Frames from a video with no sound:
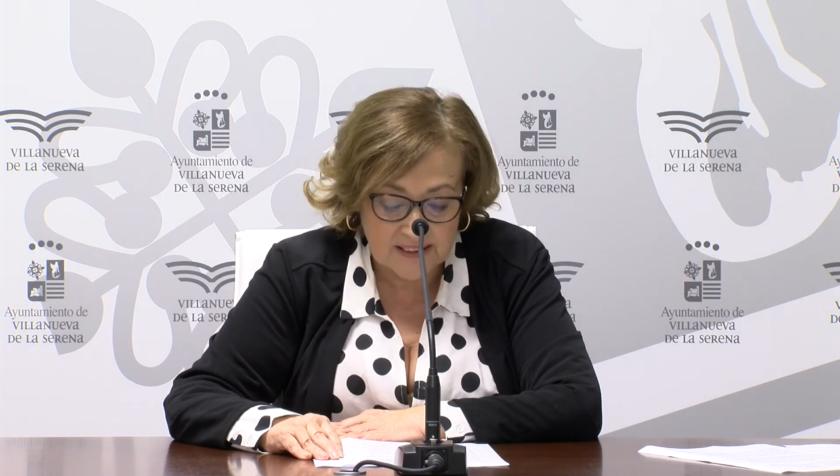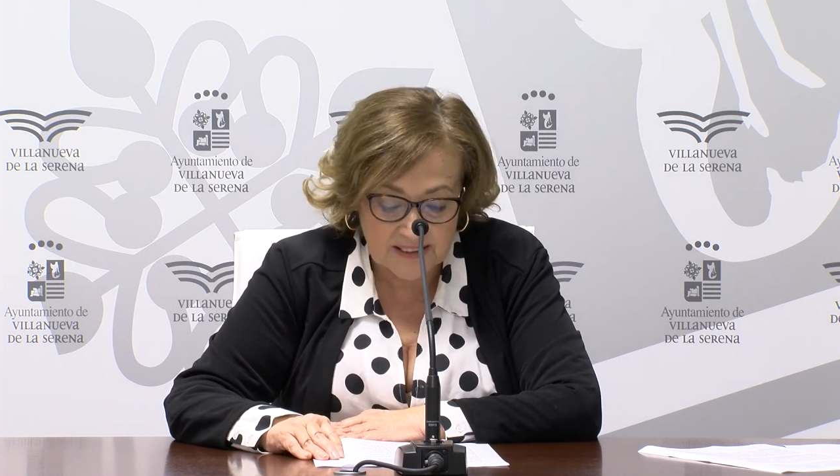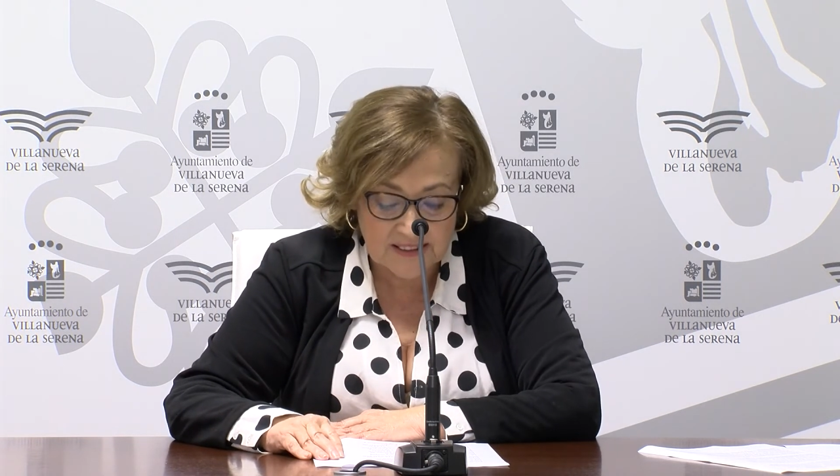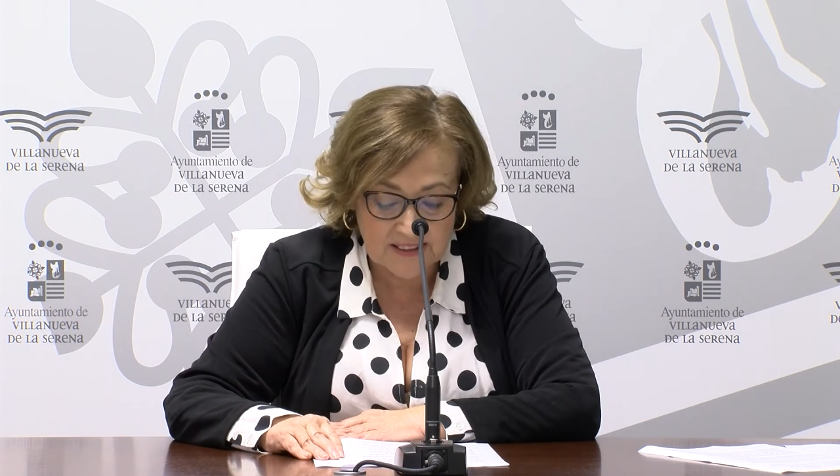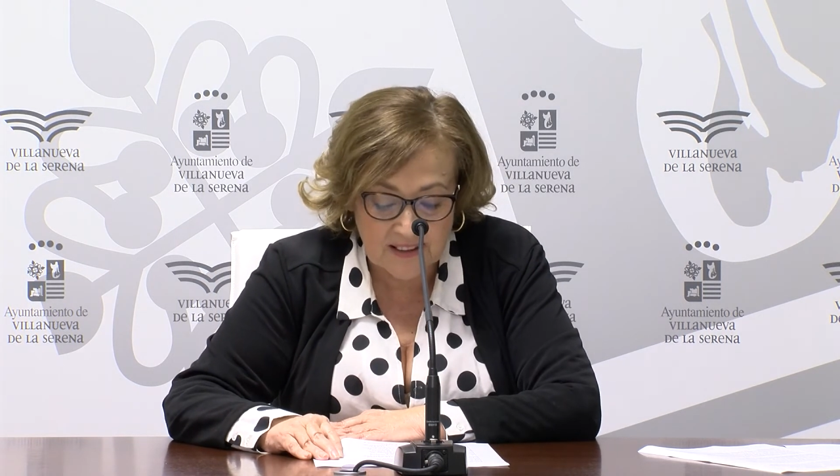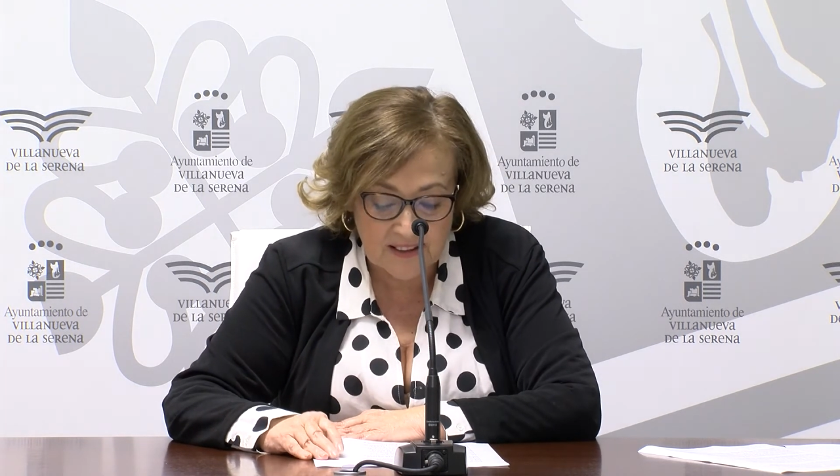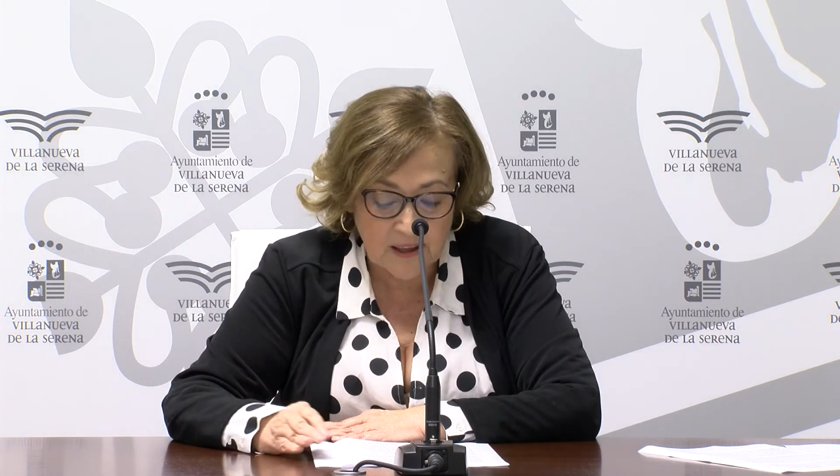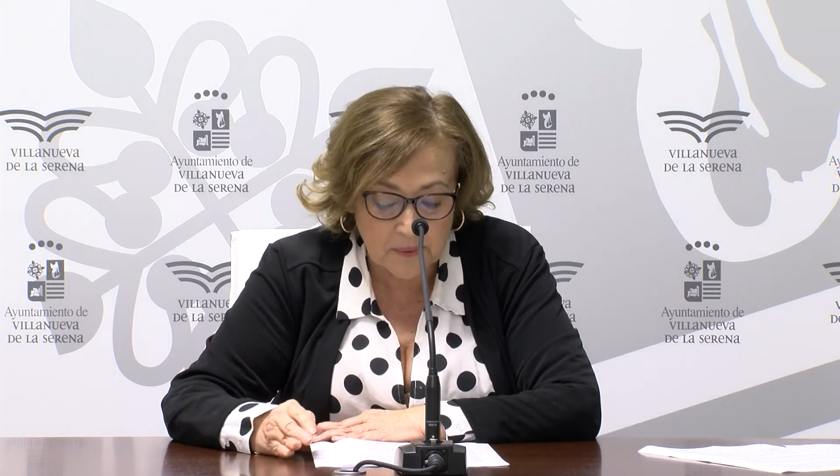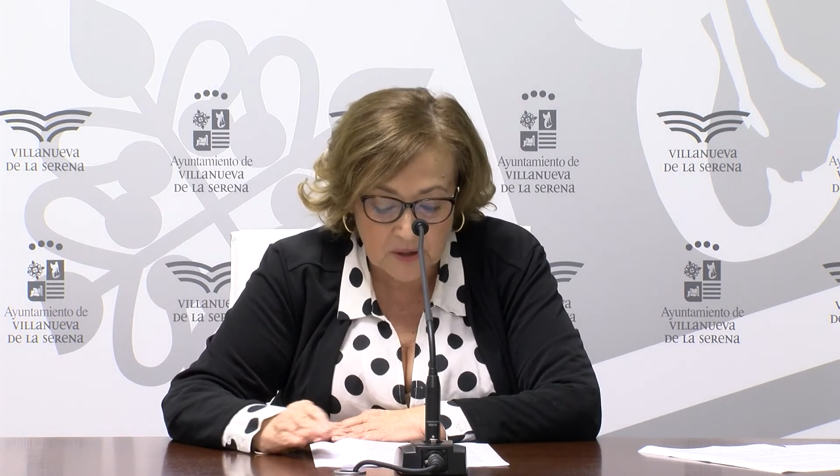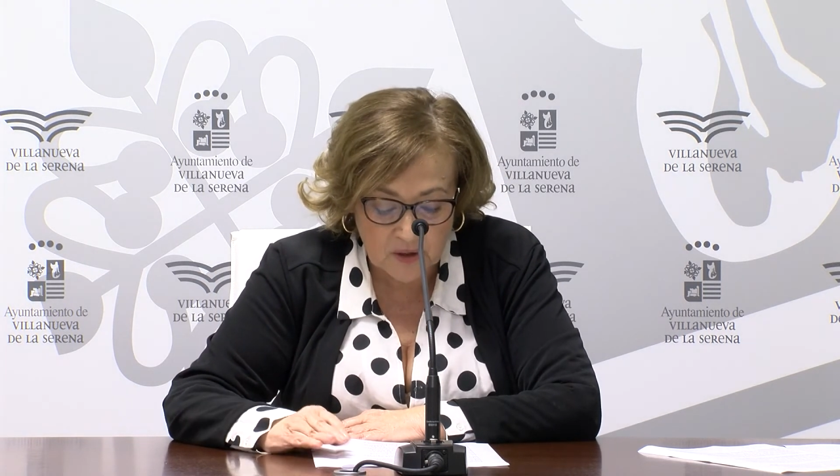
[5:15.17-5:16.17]
que se
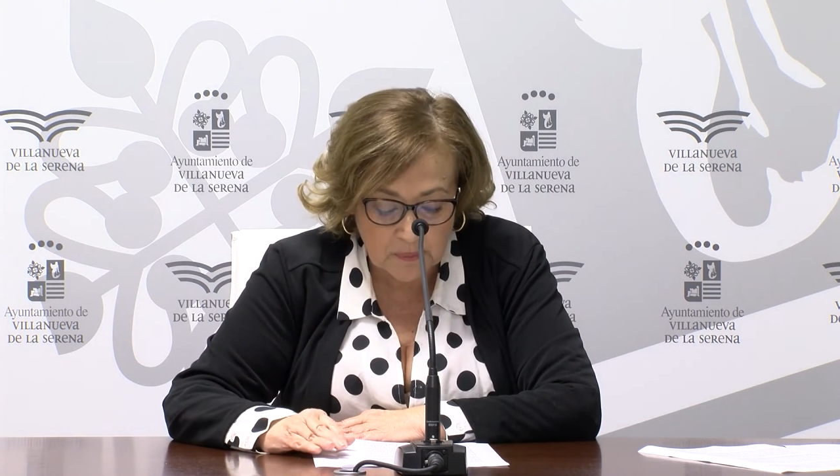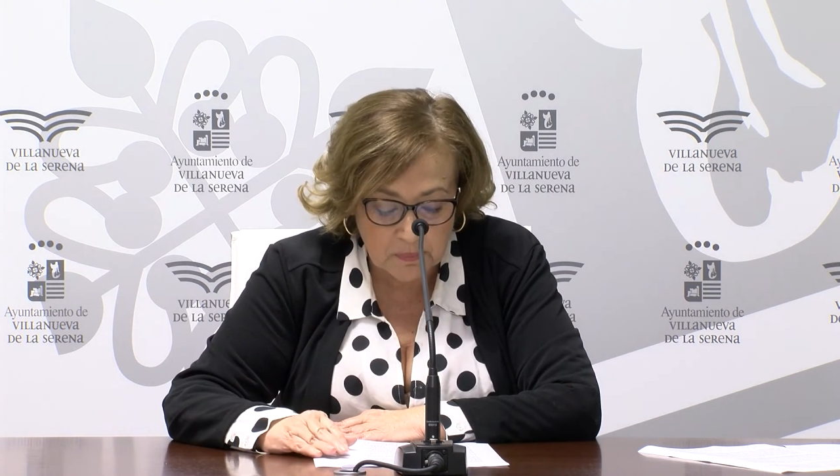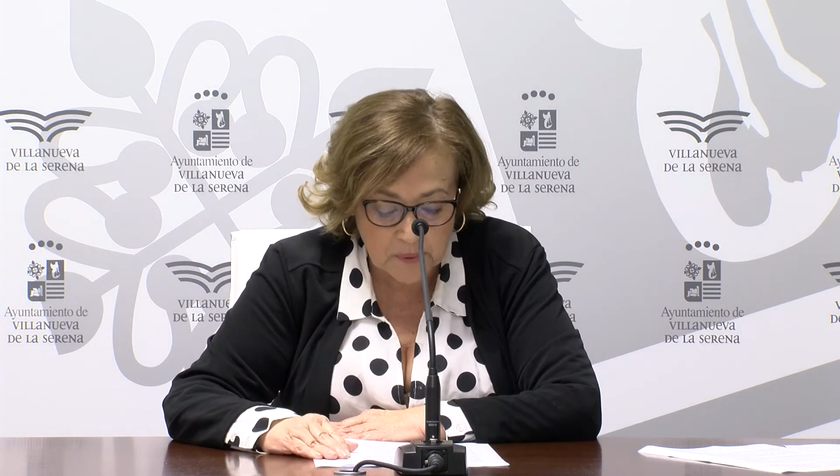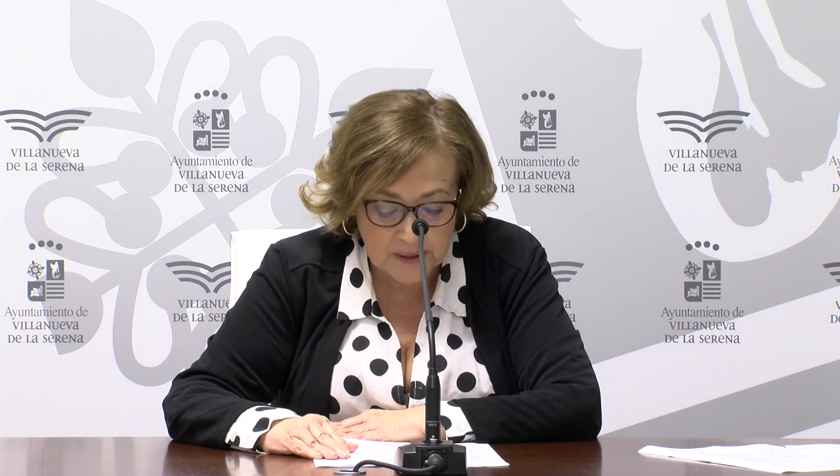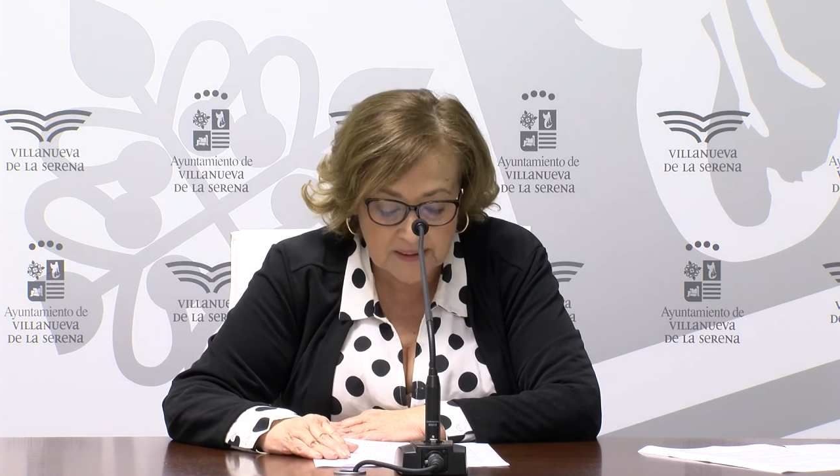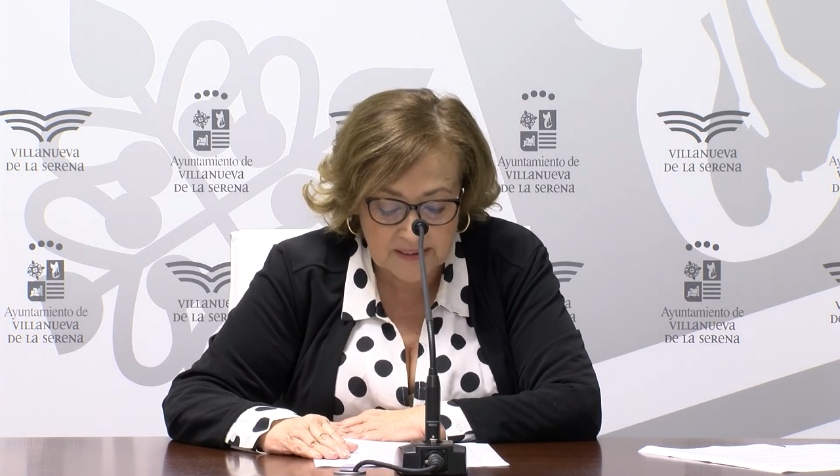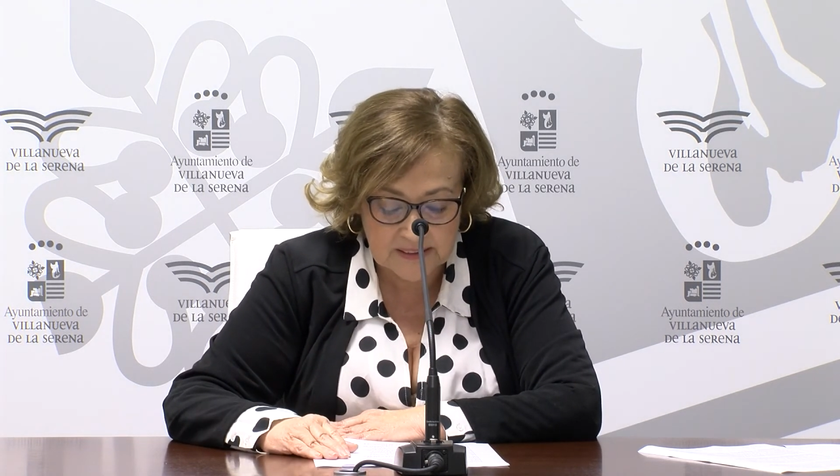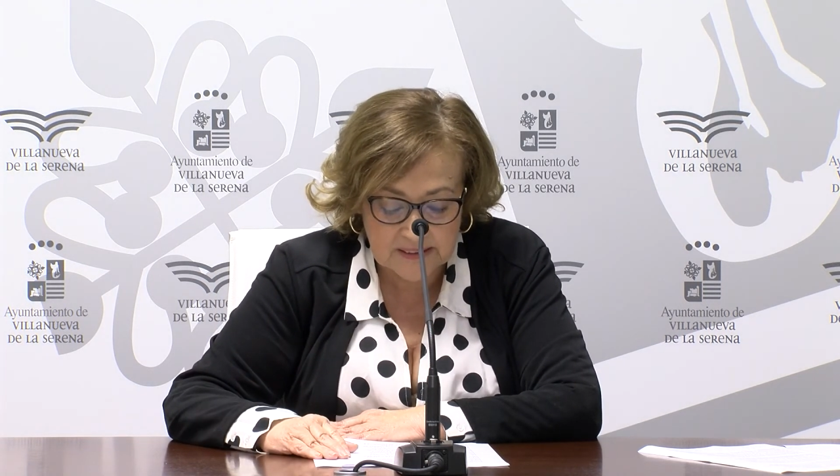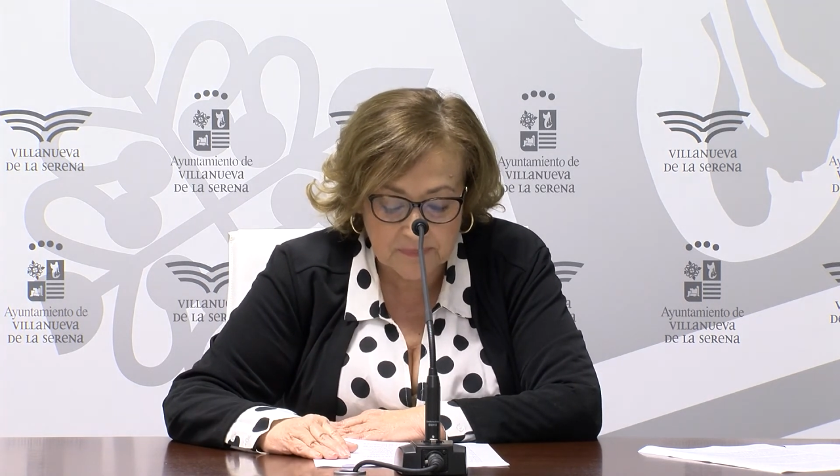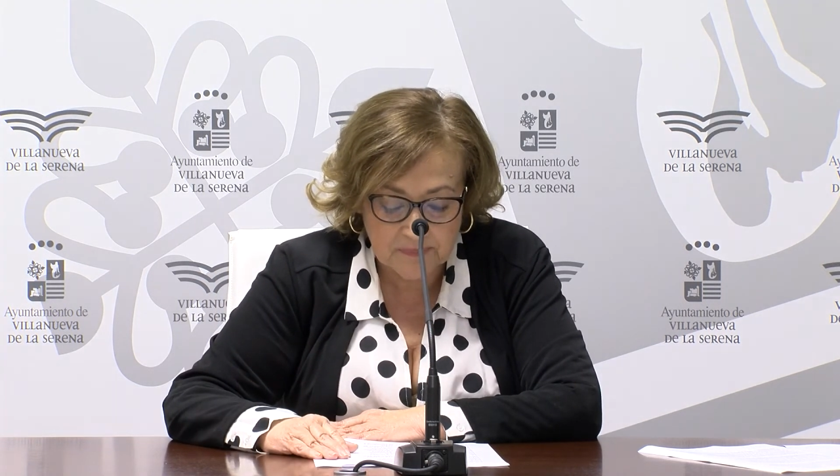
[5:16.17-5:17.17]
abrieron las
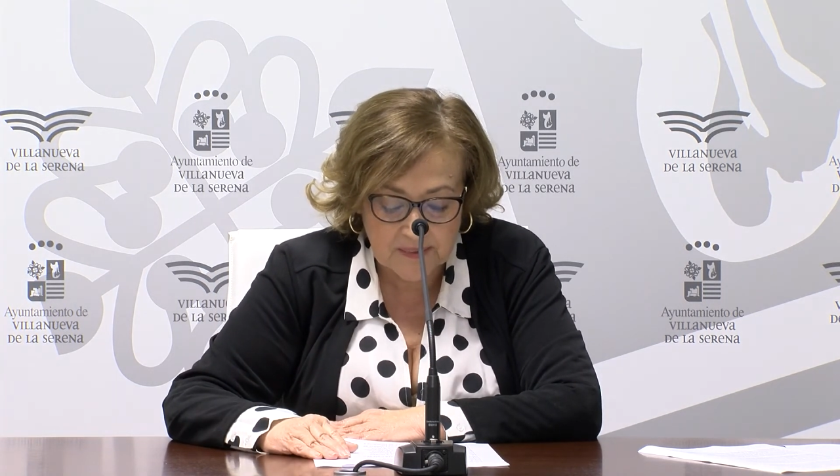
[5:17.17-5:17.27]
puertas.